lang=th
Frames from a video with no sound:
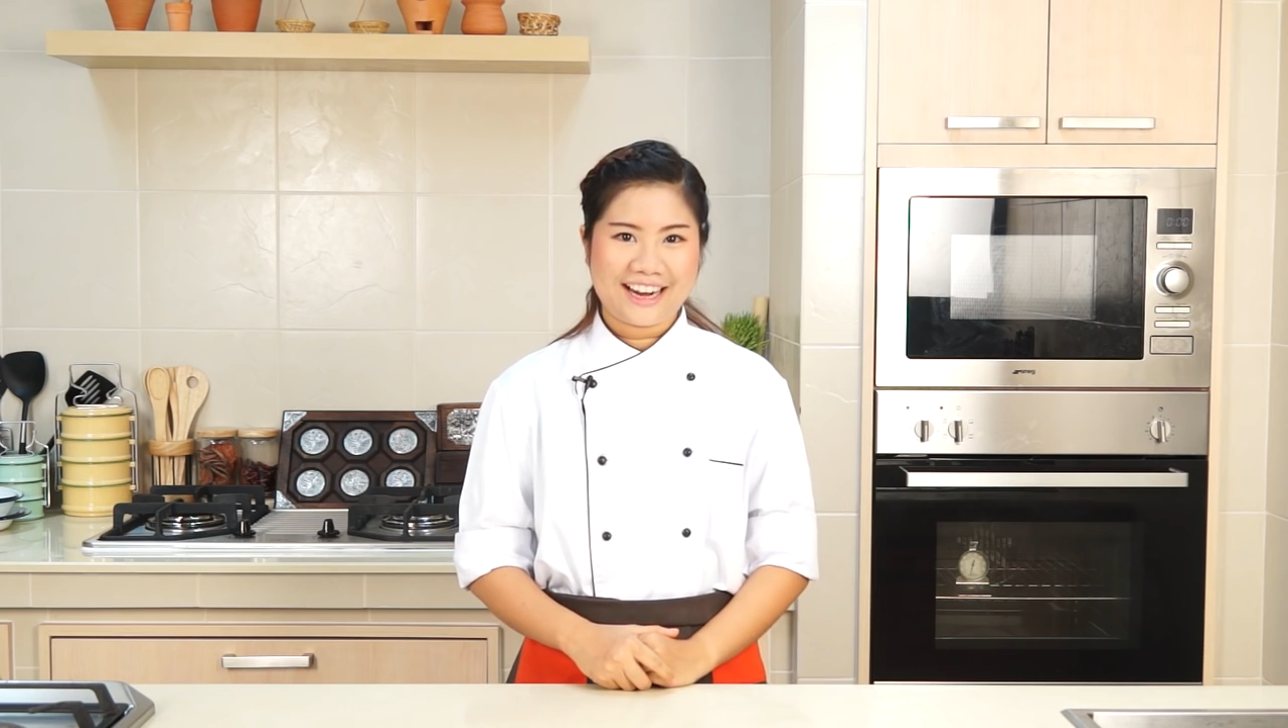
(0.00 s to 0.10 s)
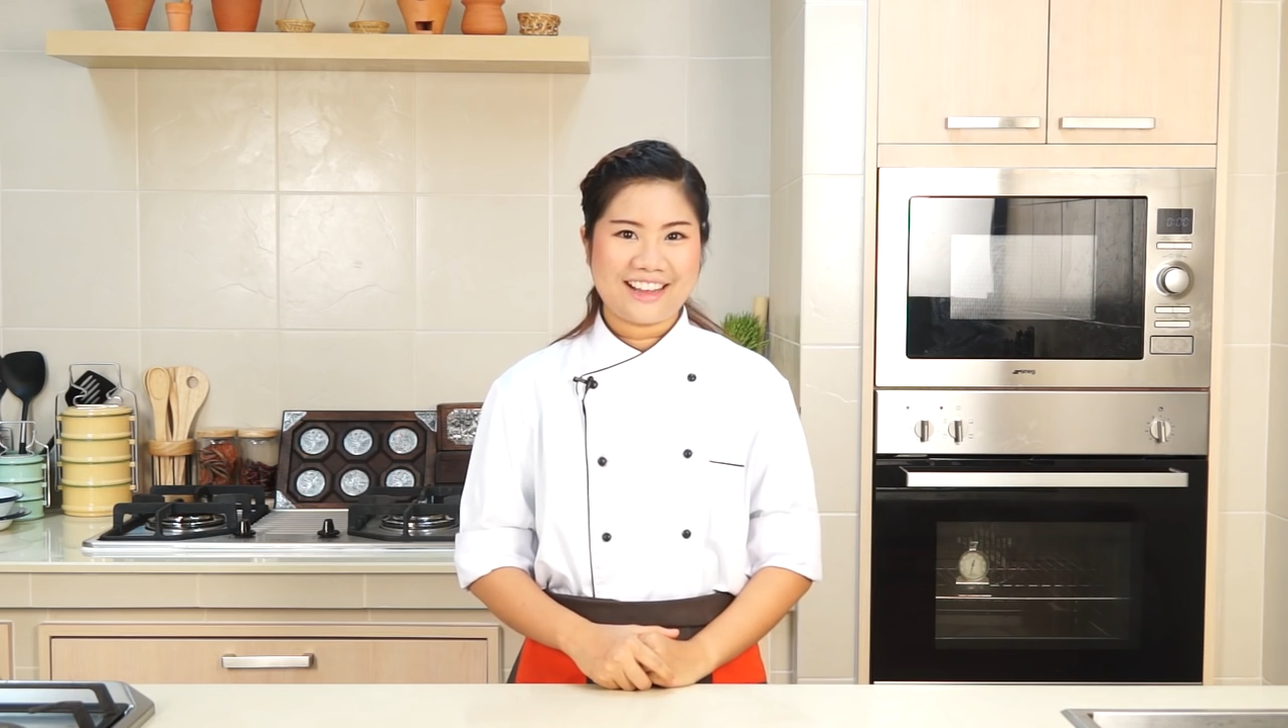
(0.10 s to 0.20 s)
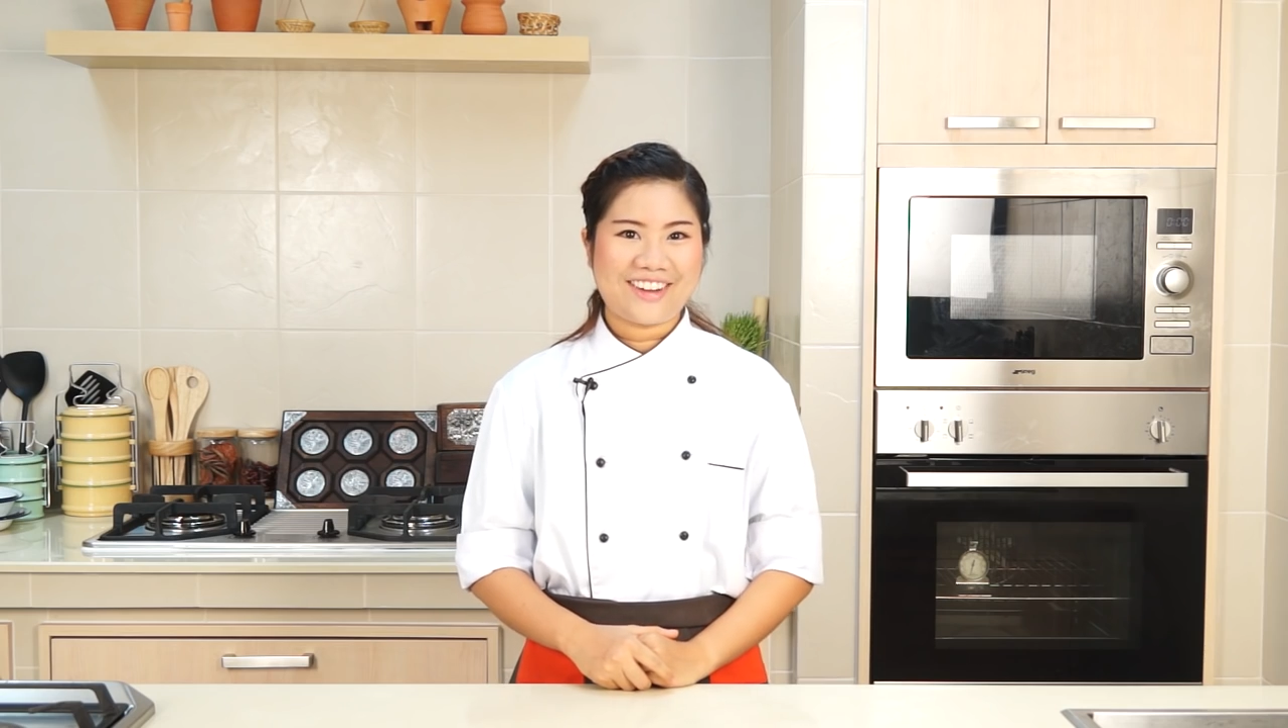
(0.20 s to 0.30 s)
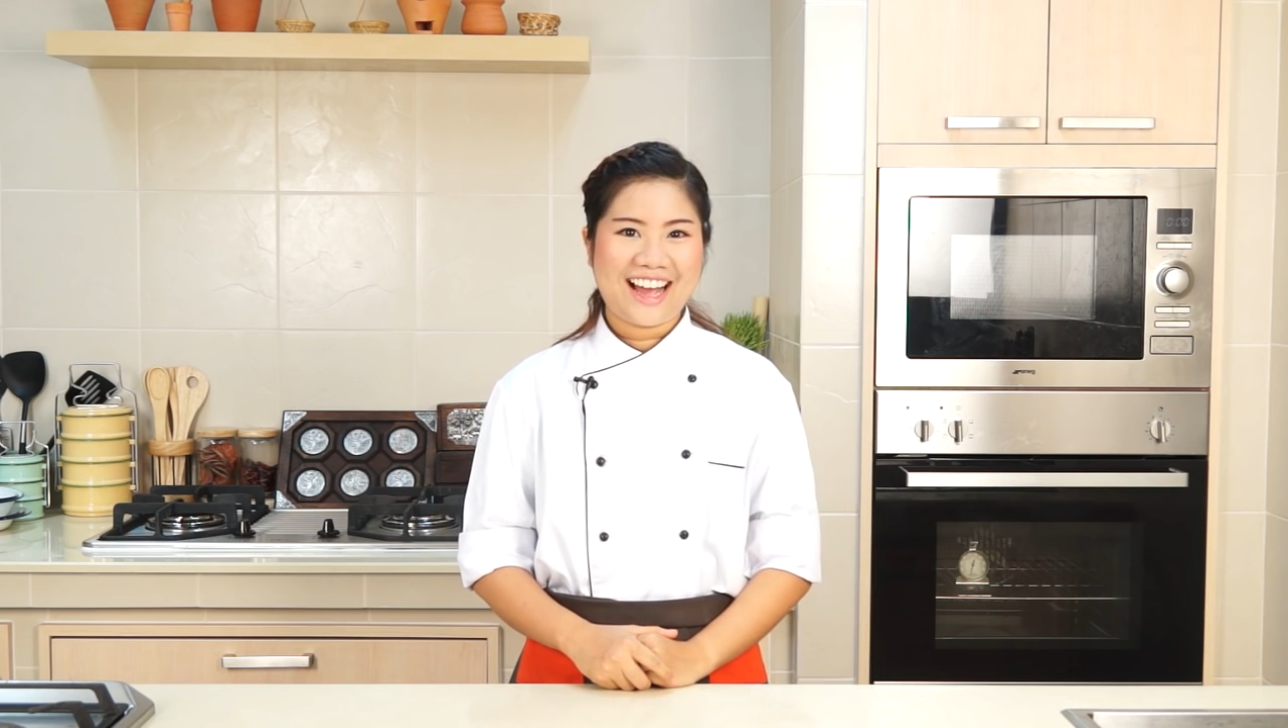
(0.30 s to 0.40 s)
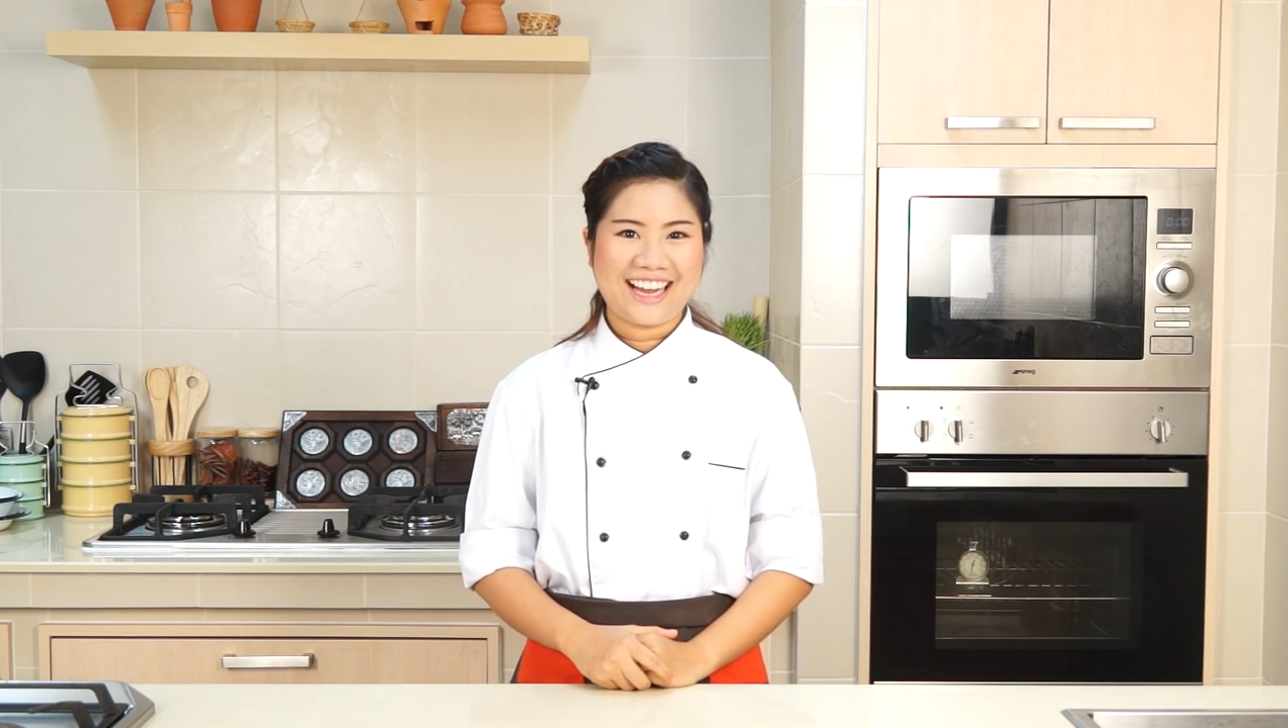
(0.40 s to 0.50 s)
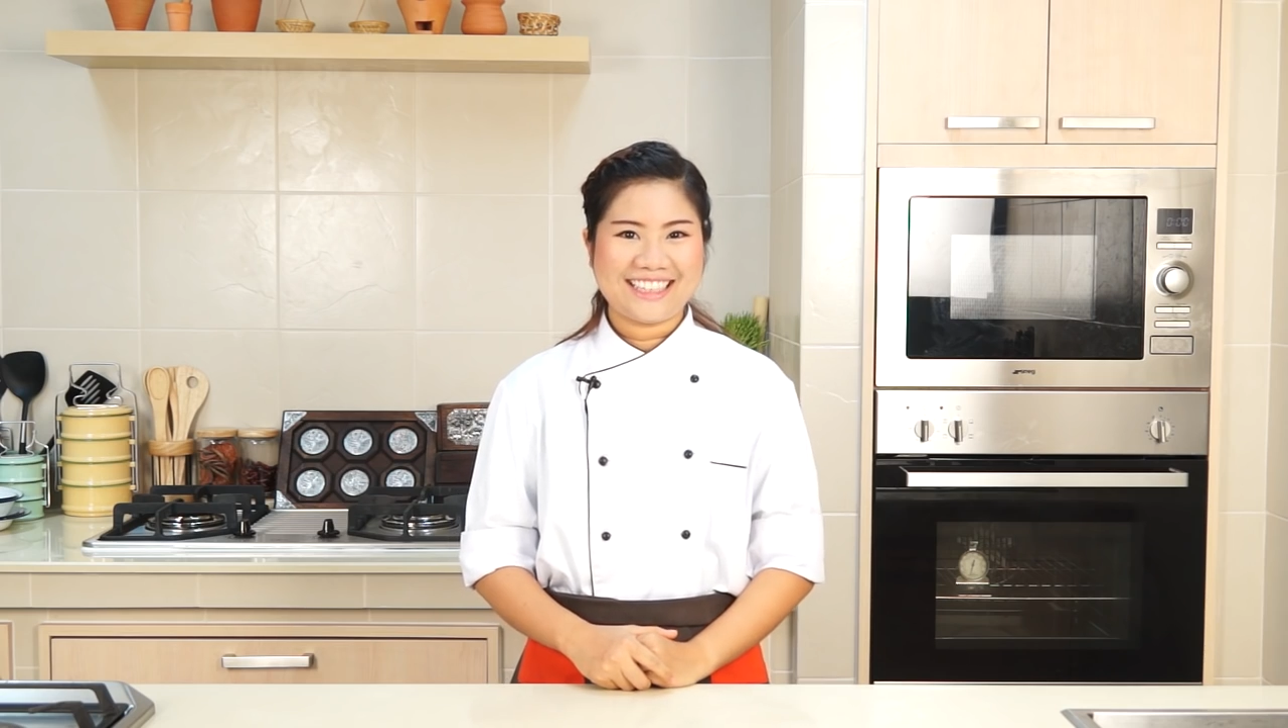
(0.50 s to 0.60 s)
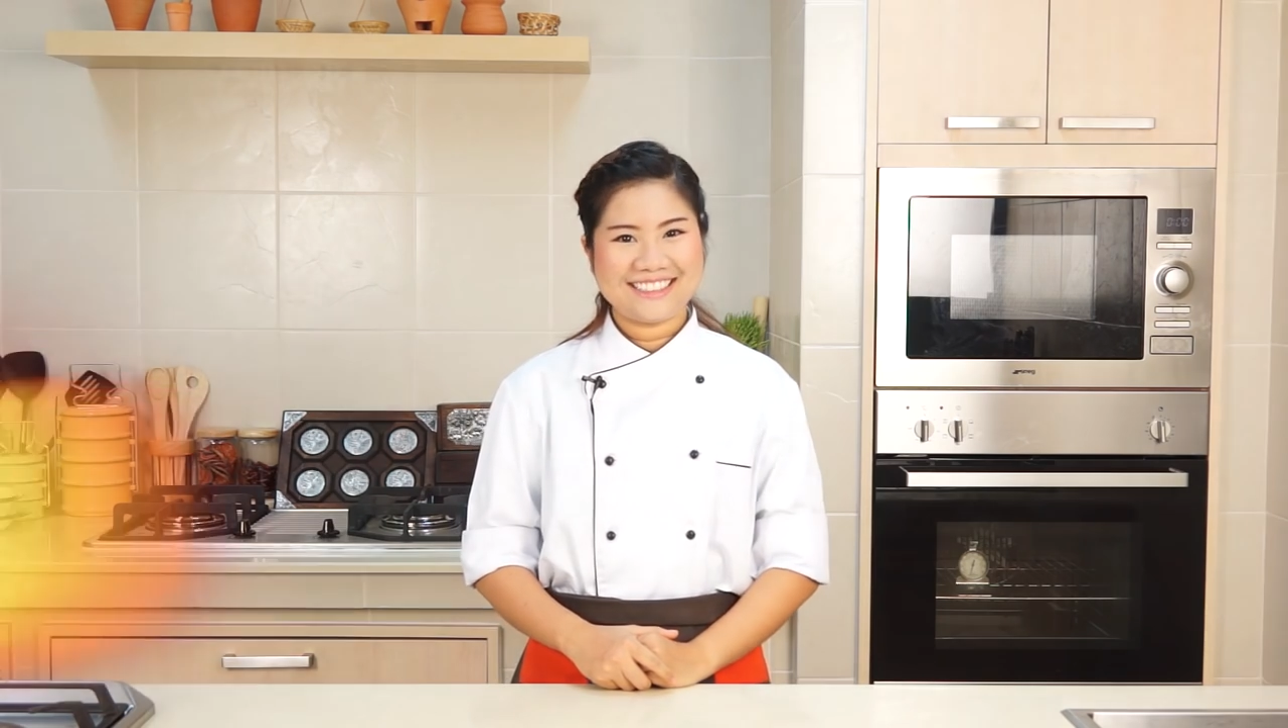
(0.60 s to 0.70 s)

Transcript: อะไรบ้าง